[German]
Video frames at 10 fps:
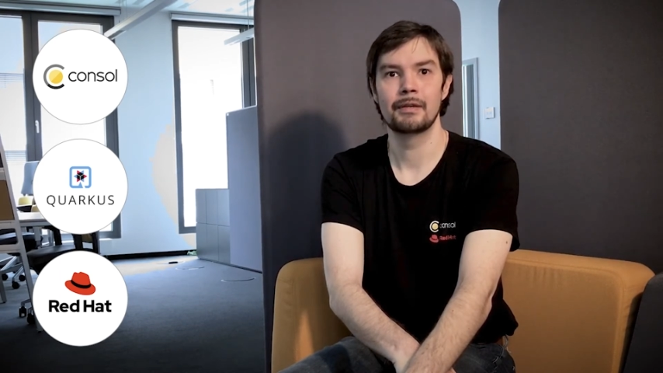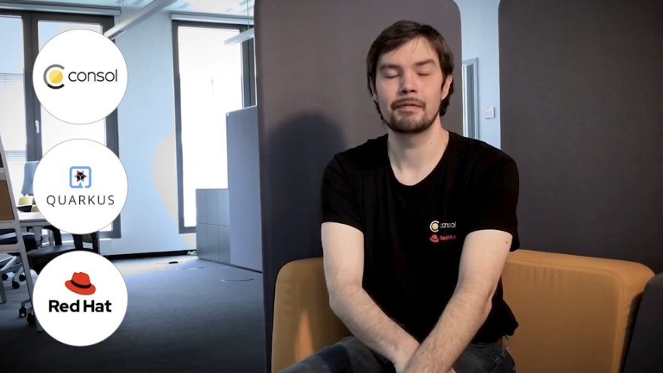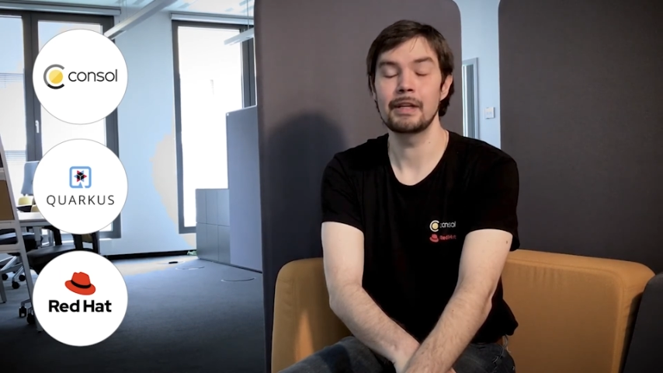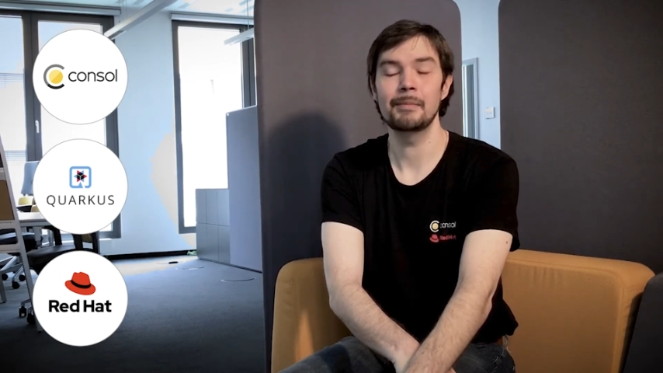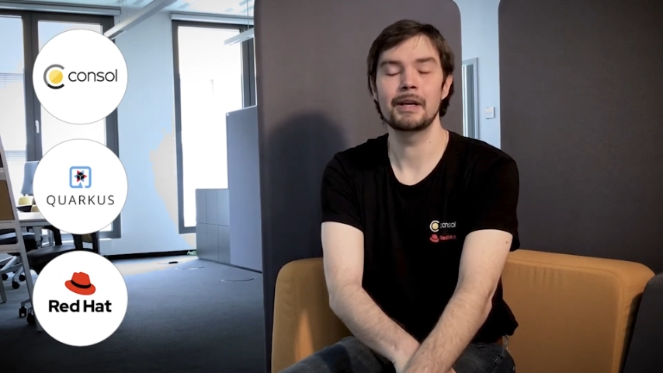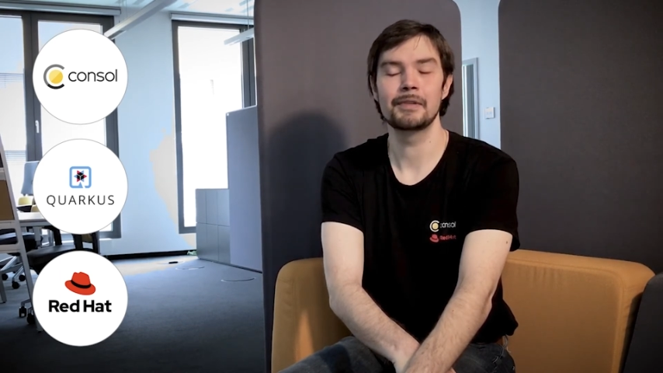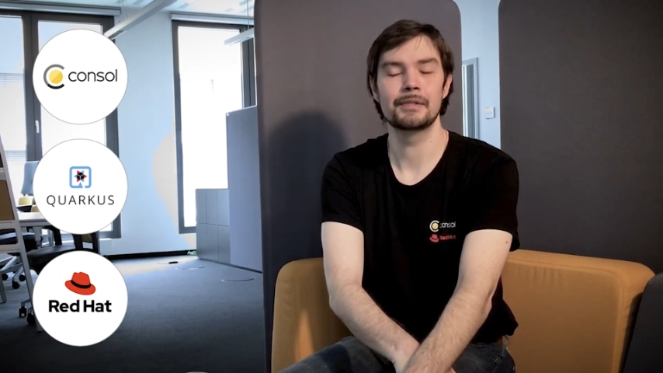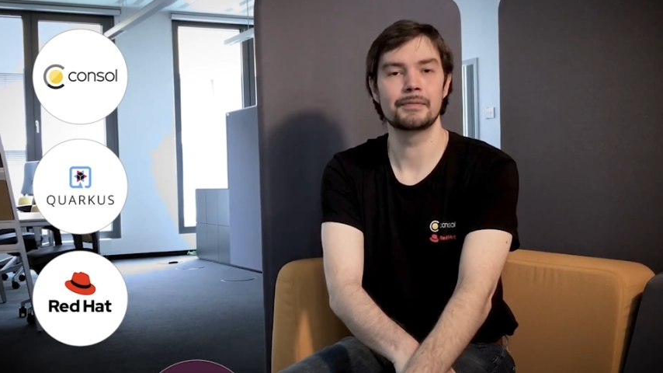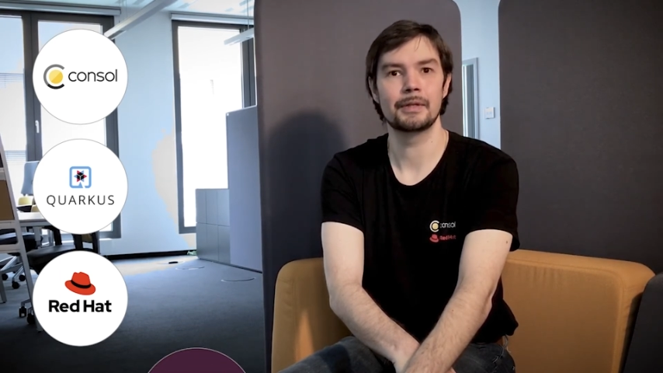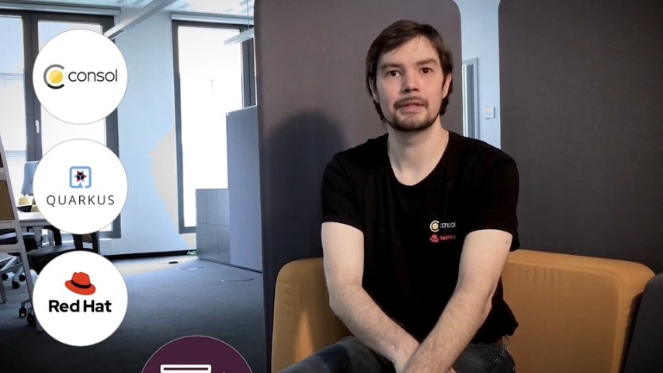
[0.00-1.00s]
Wenn ihr mehr
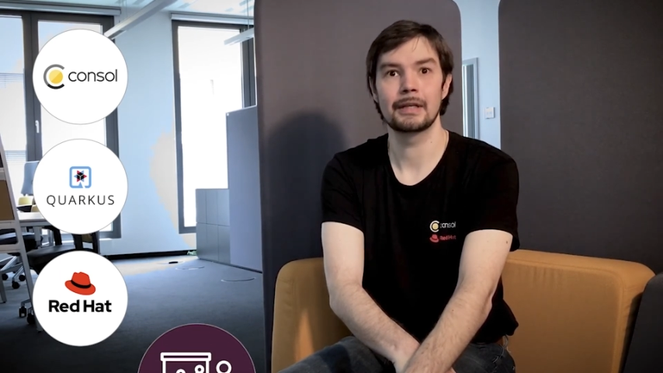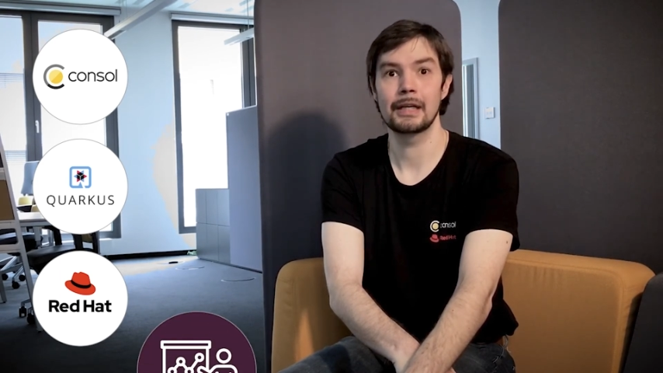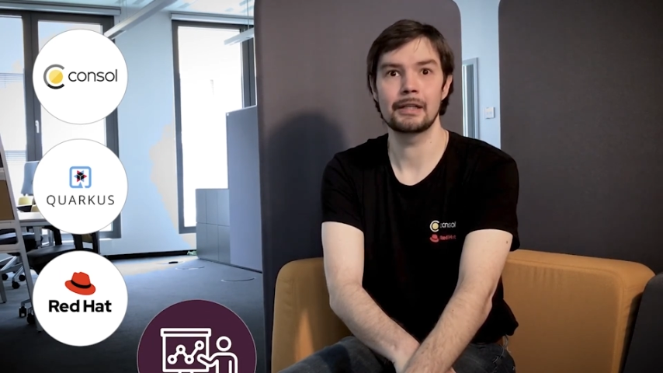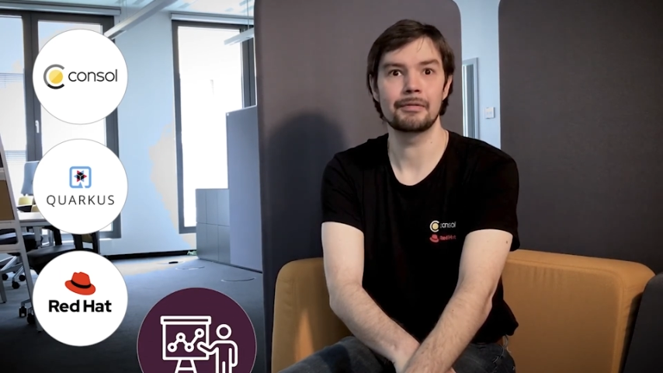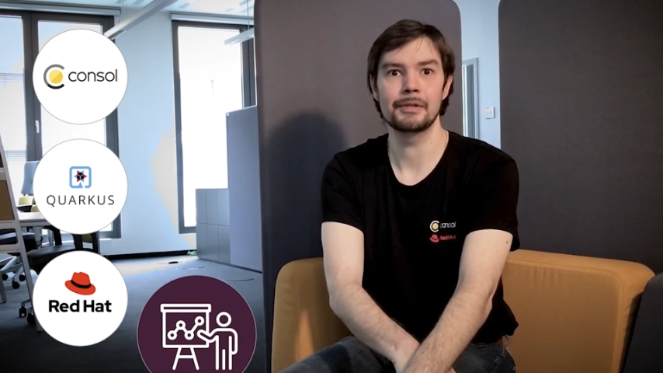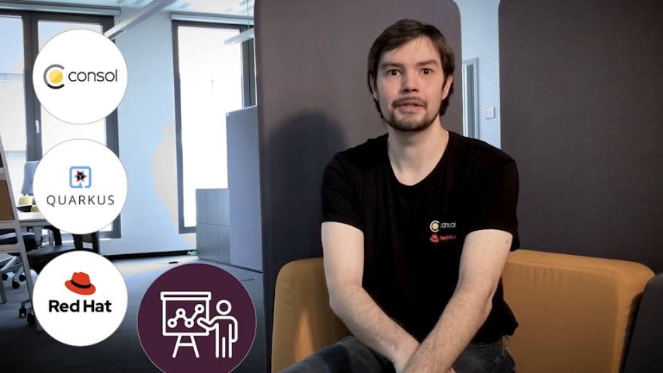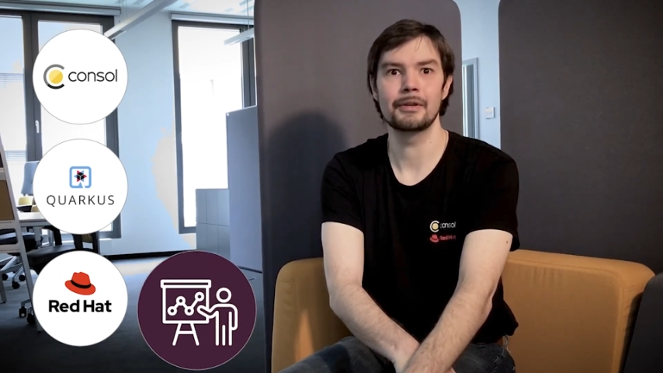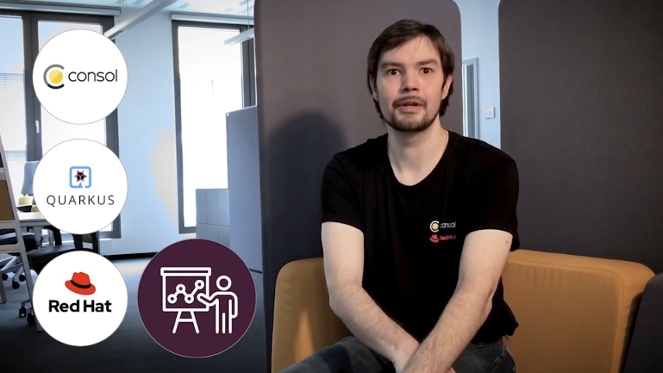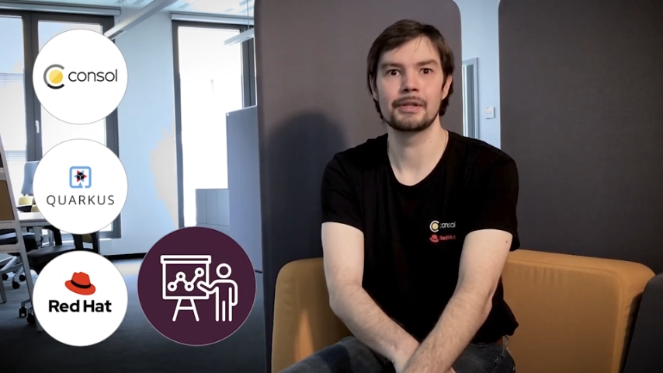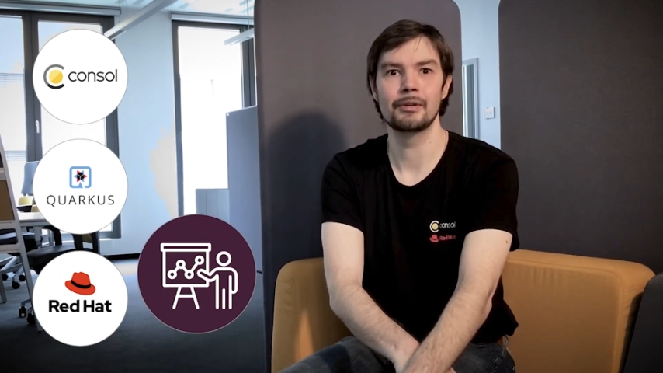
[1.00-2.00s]
wissen wollt, geht auf unsere
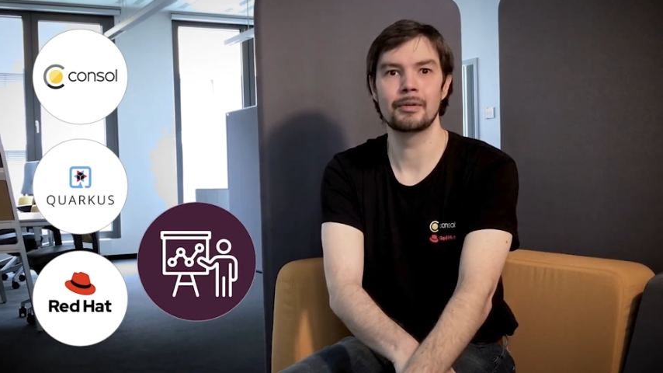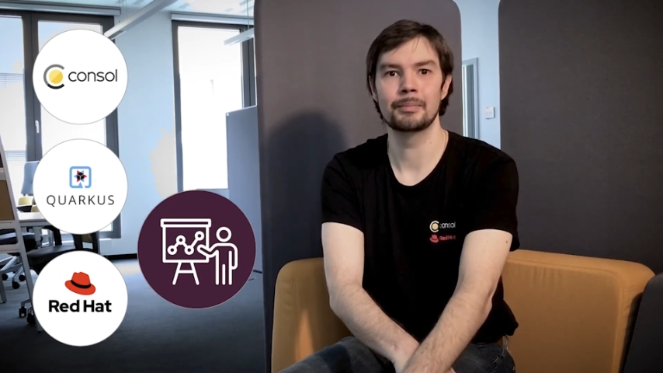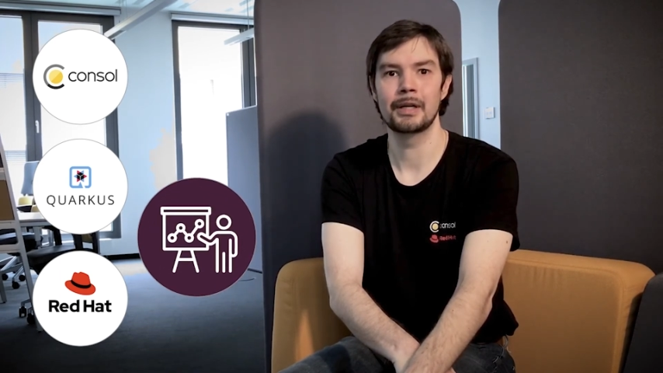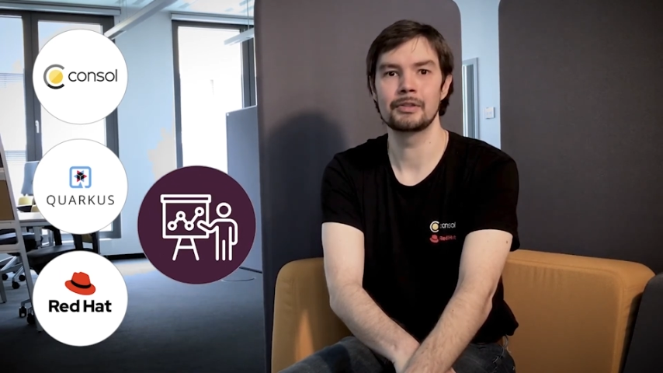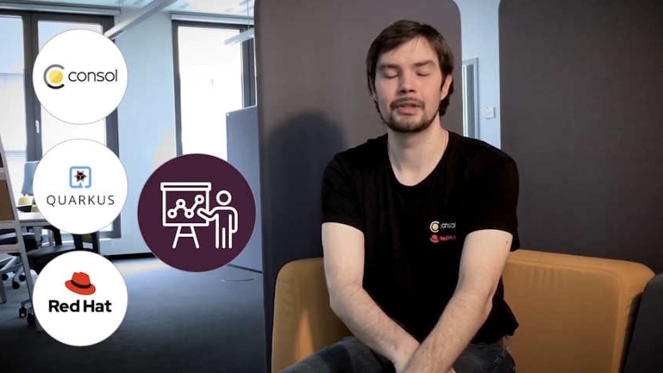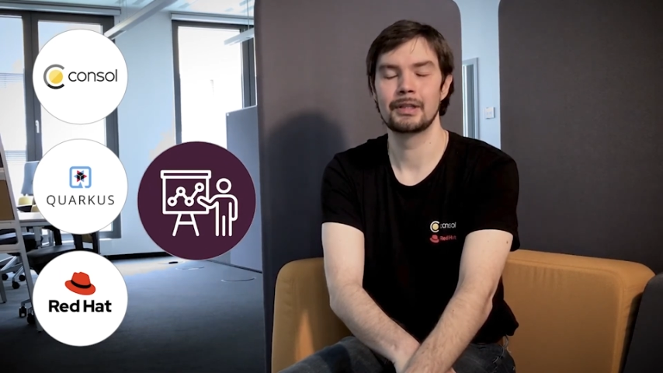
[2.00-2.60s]
Console-Homepage.